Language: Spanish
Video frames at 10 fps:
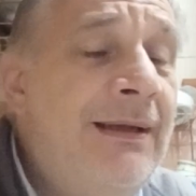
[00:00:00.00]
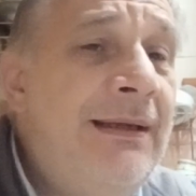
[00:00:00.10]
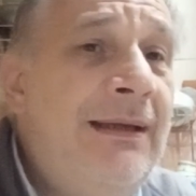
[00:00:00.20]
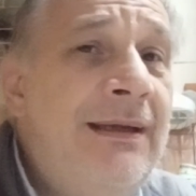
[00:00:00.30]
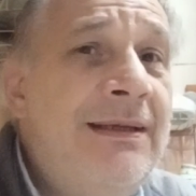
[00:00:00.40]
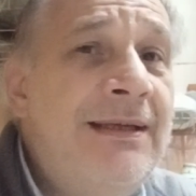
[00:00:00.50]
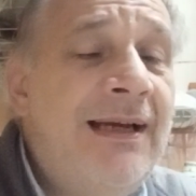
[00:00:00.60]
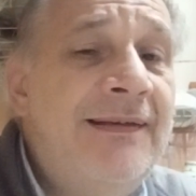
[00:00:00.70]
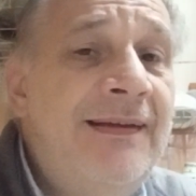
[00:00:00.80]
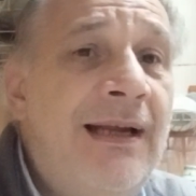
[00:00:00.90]
Y
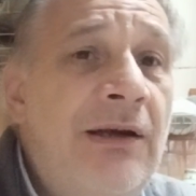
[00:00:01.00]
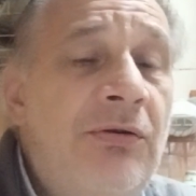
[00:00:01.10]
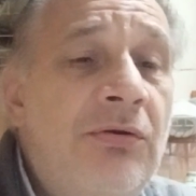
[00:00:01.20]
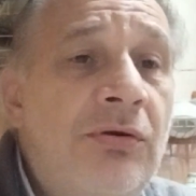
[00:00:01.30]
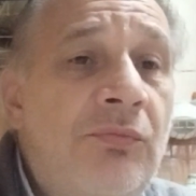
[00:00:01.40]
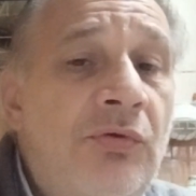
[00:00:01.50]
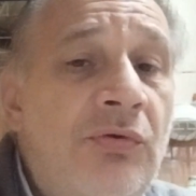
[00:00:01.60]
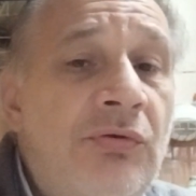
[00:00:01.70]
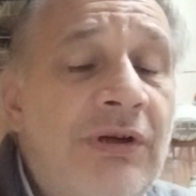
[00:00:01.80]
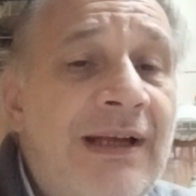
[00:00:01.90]
llega a ser algo
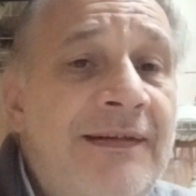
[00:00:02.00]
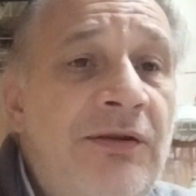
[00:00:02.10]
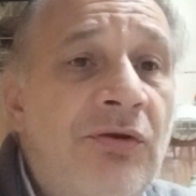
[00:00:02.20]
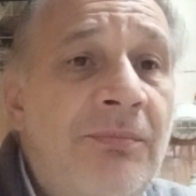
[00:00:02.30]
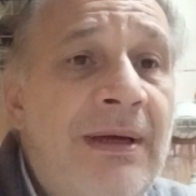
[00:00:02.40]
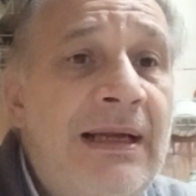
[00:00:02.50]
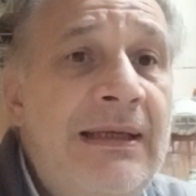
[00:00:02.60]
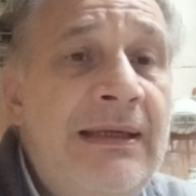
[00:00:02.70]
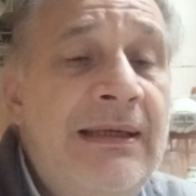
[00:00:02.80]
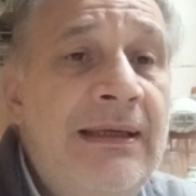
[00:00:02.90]
como casi normal
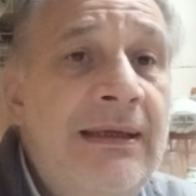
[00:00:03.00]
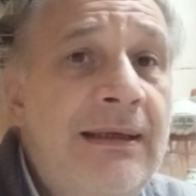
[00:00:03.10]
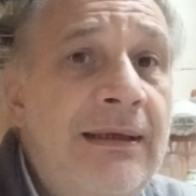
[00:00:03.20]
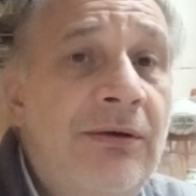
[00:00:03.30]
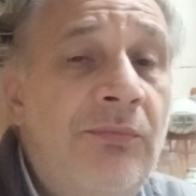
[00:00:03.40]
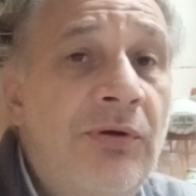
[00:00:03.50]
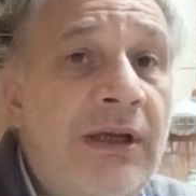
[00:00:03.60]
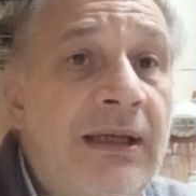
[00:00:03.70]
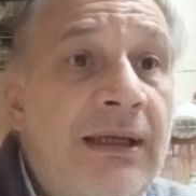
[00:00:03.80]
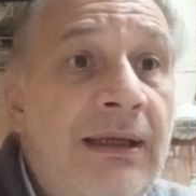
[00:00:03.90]
y como
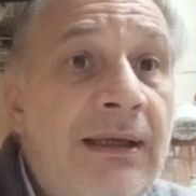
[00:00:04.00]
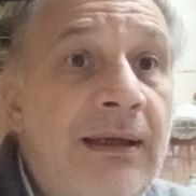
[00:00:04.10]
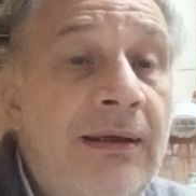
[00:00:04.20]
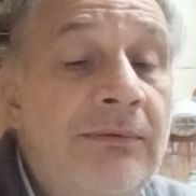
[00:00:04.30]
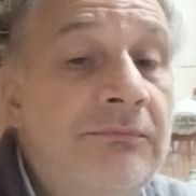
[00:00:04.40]
que